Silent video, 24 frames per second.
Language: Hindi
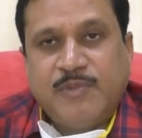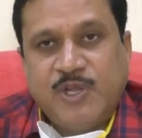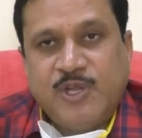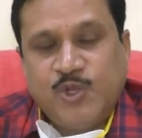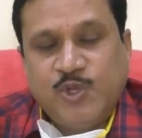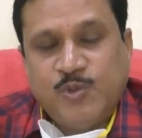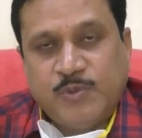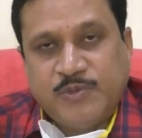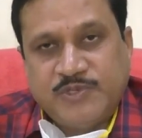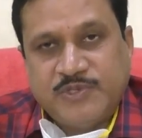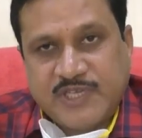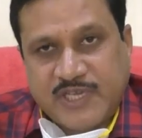
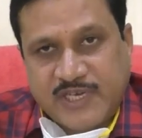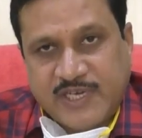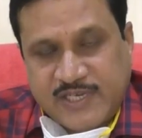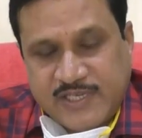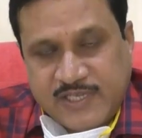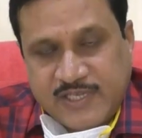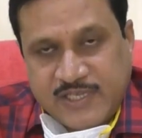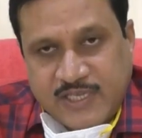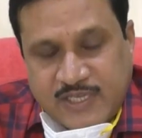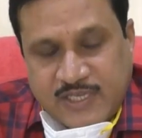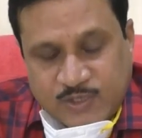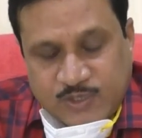मंडियों में जा रहे
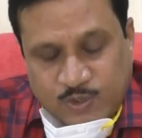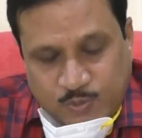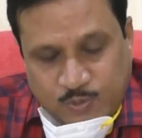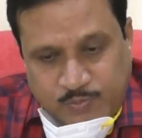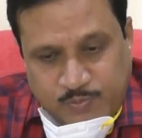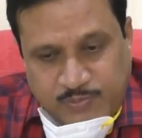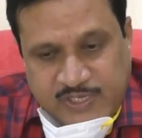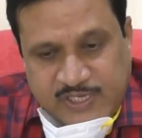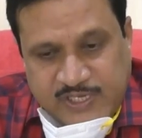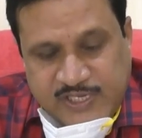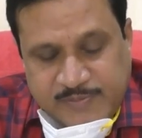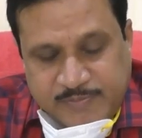हैं तो
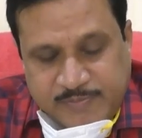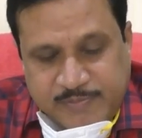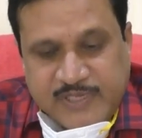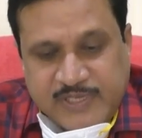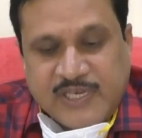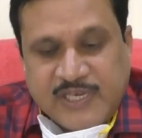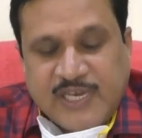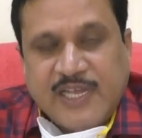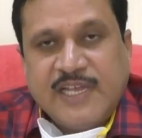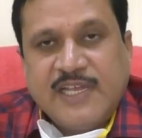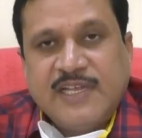मेरी अपील